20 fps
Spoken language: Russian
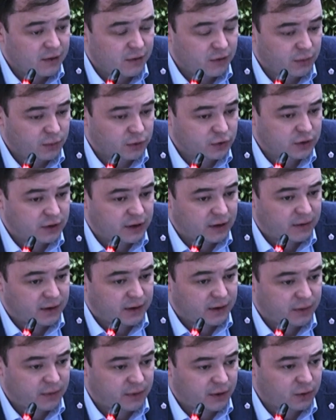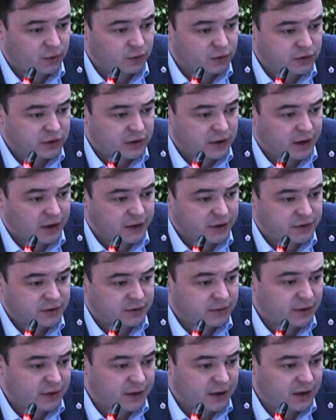выпуск товарной продукции,
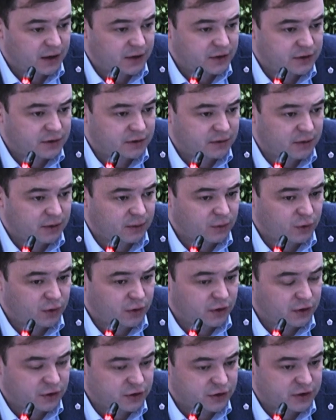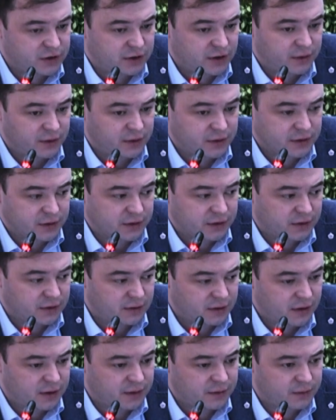качество и количество намного ниже советских.
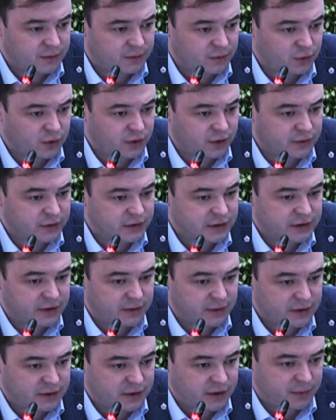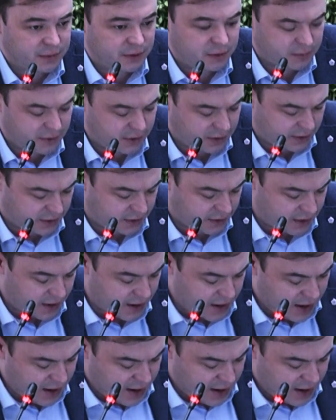Да? Но ну, это все советские предприятия.